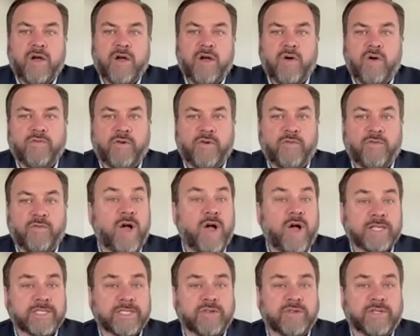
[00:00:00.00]
On veut
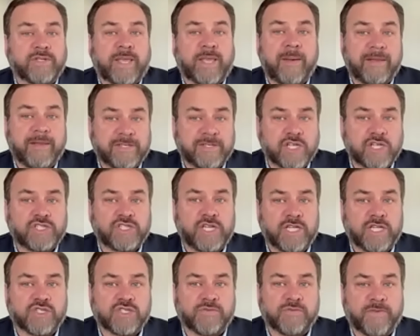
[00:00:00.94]
voir si on est capable chercher
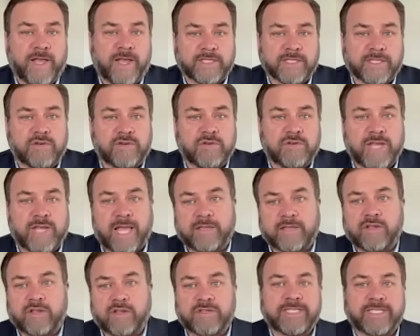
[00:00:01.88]
des subventions Quand
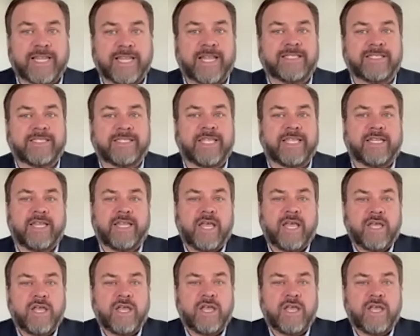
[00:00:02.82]
on de